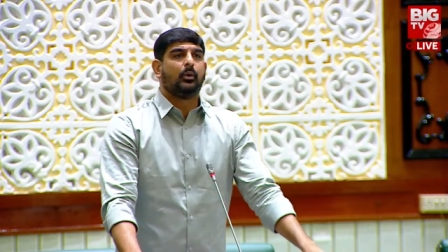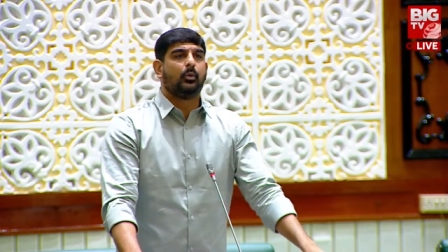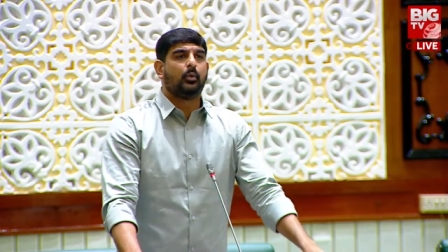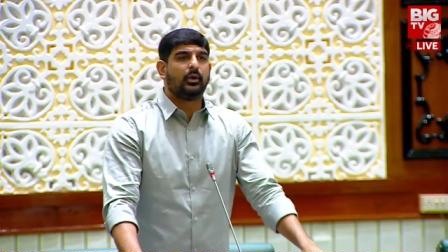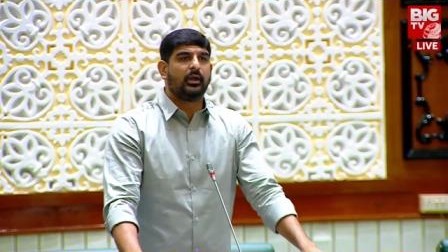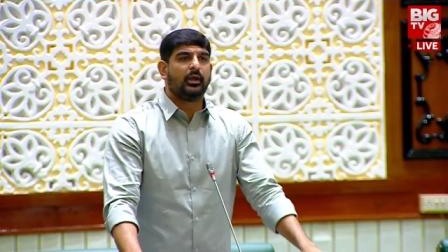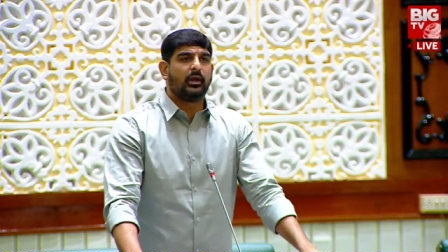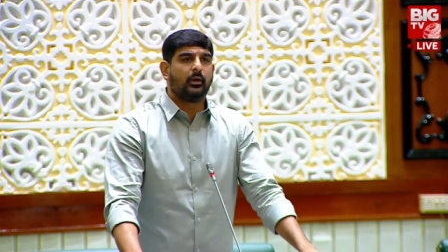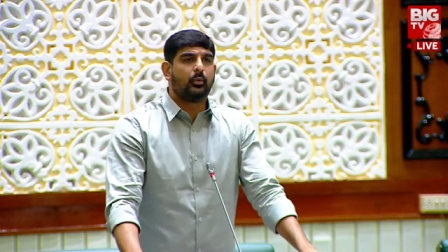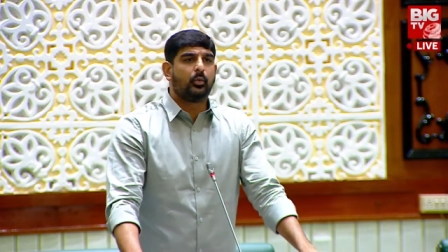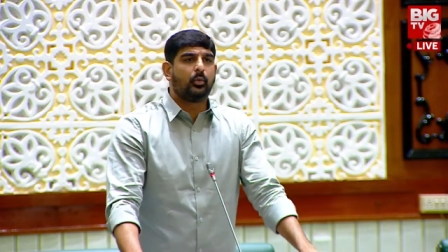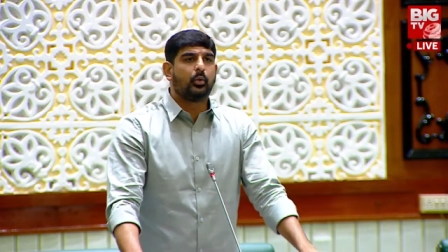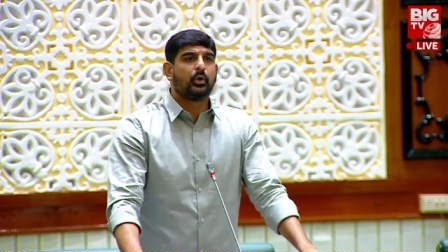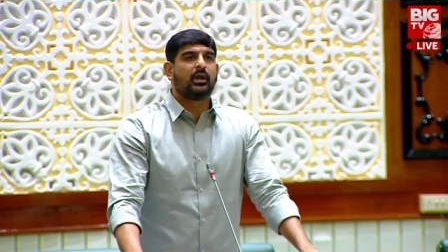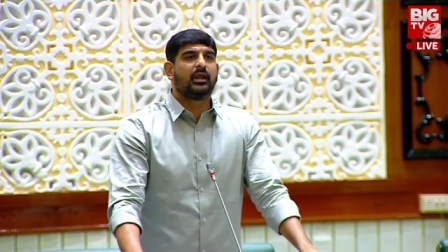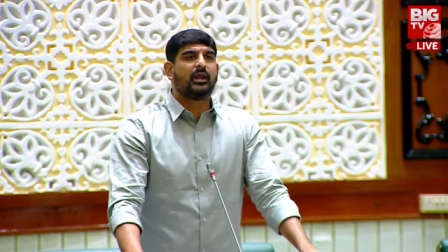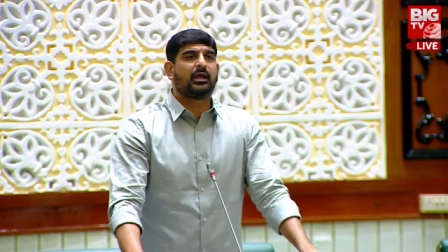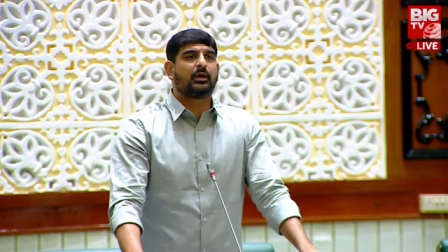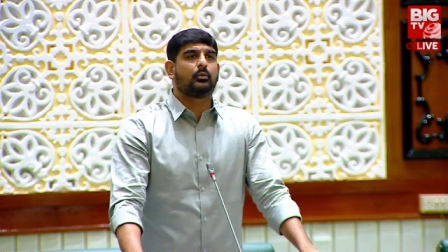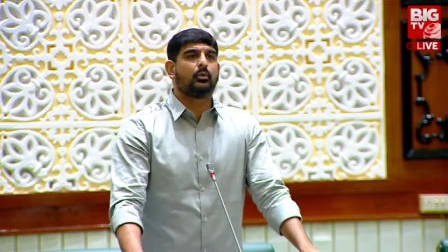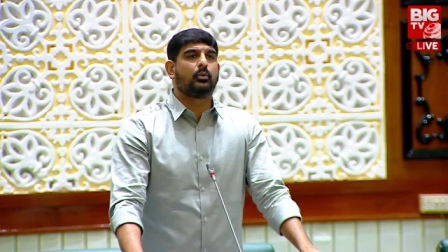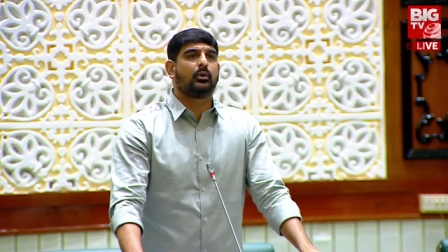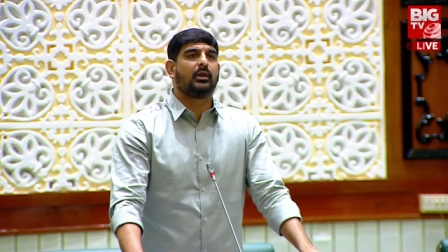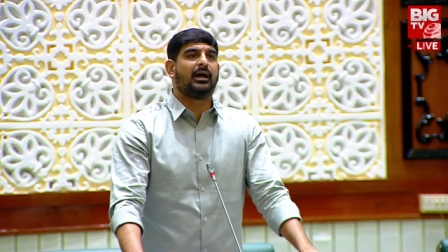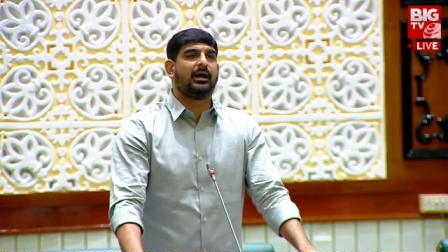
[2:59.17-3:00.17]
ఉన్న
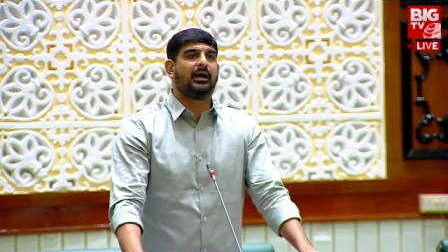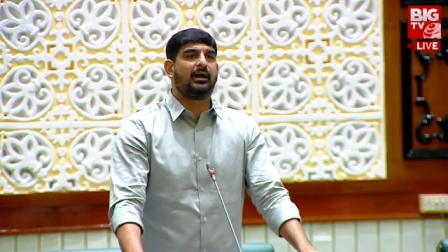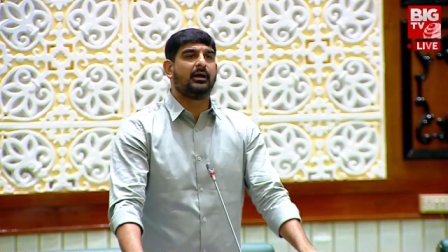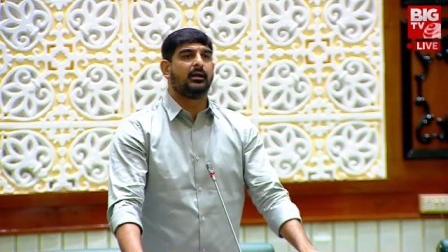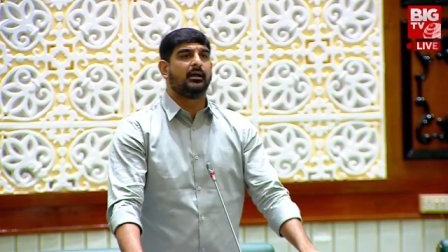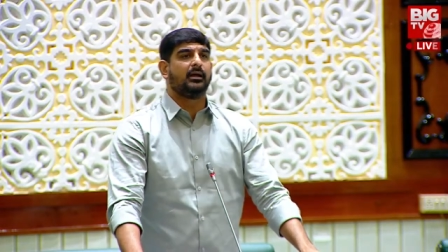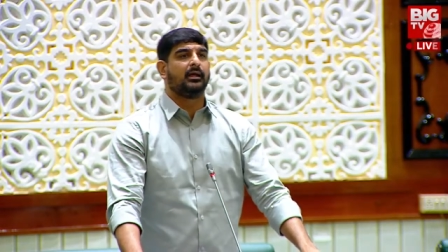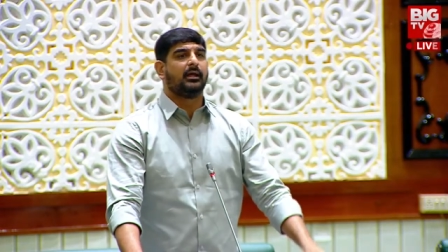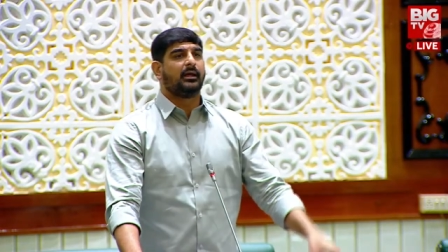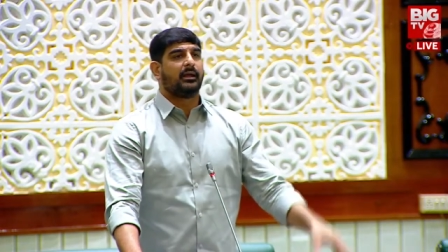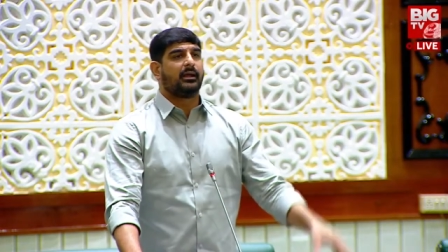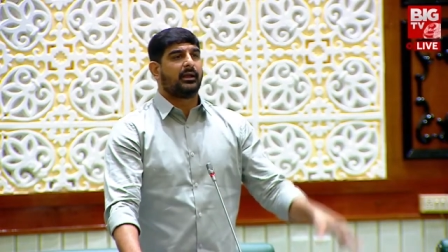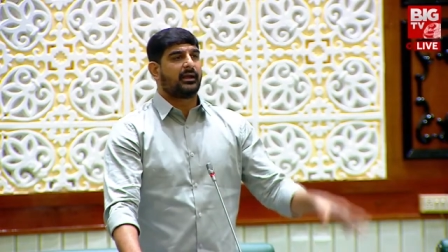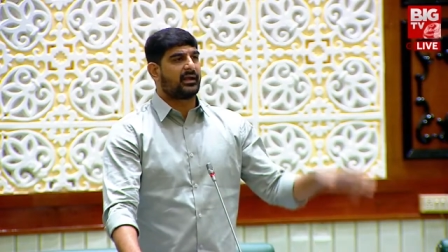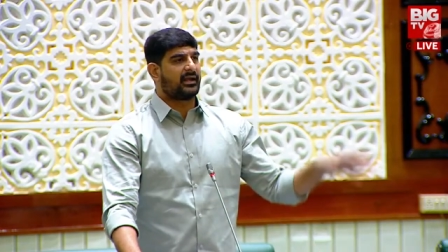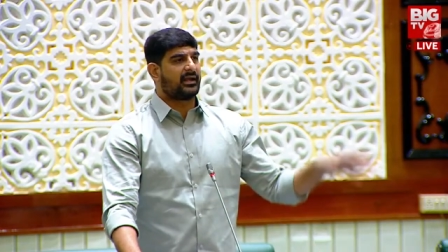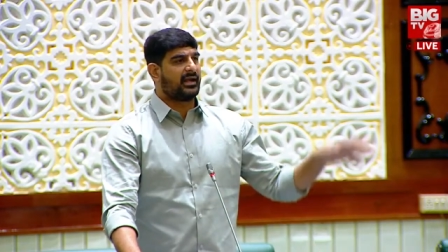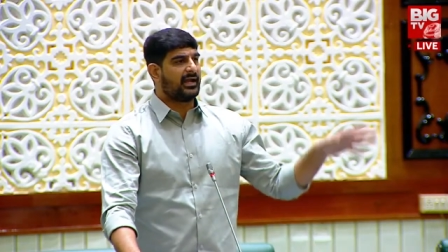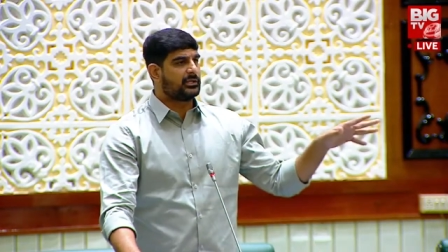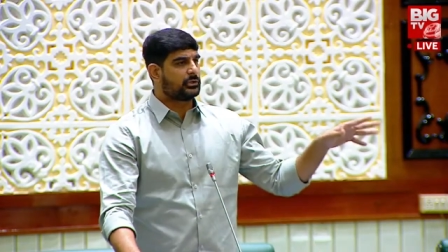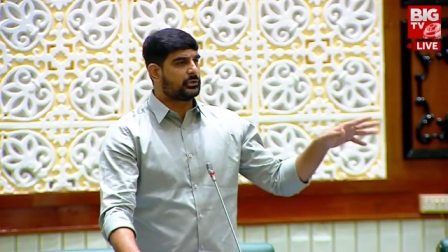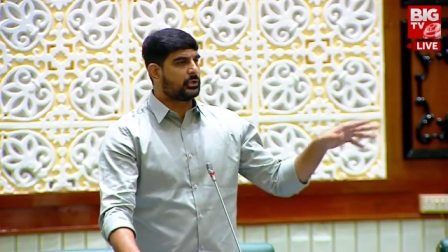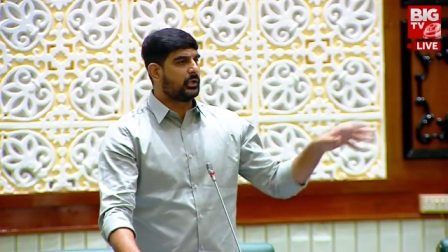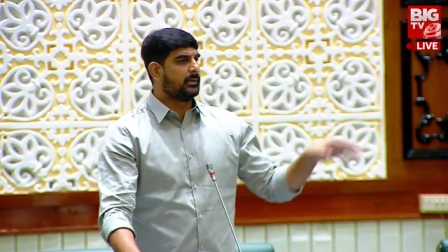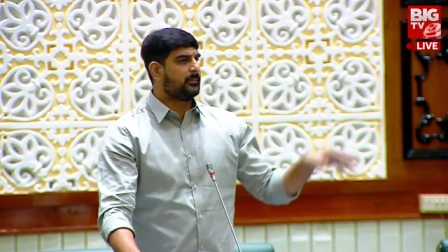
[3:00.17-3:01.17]
ఊర్లకు కూడా
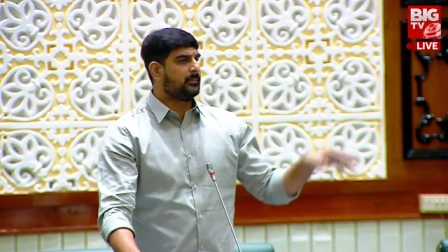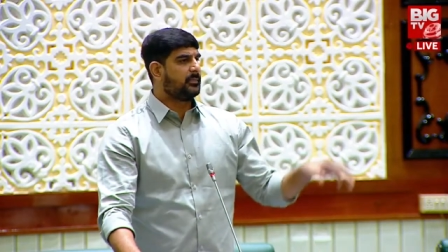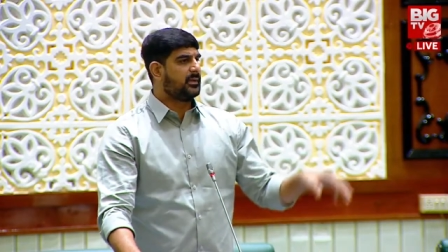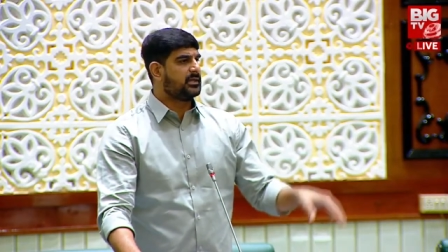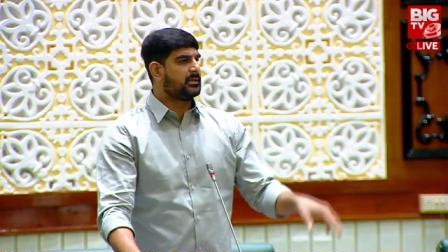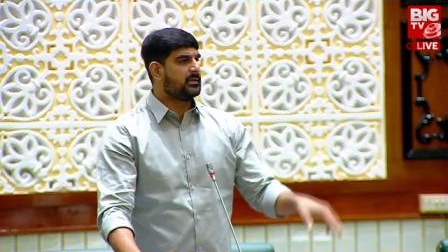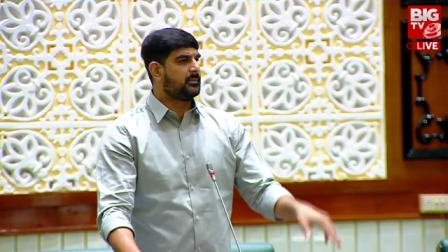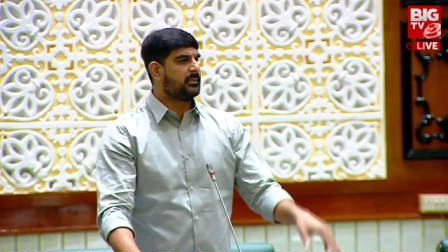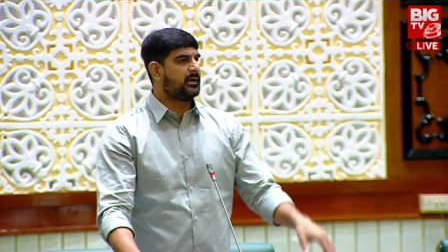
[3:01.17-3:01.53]
రైతులు ఇబ్బంది